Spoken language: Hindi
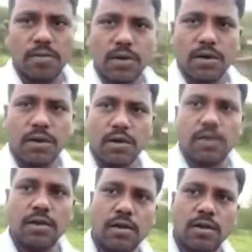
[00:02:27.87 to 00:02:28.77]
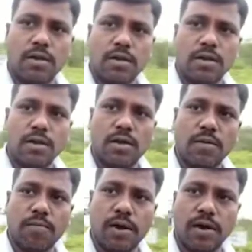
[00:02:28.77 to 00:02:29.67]
अभी धीरे धीरे धीरे धीरे ये
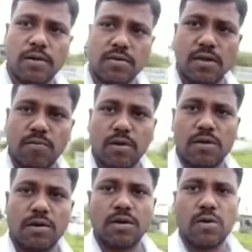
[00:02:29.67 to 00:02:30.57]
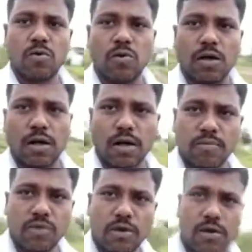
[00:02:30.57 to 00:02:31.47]
फ्लैट स्कीम बन रही है रोड का
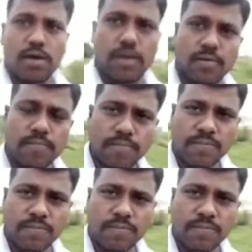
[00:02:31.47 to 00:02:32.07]
काम चल रहा है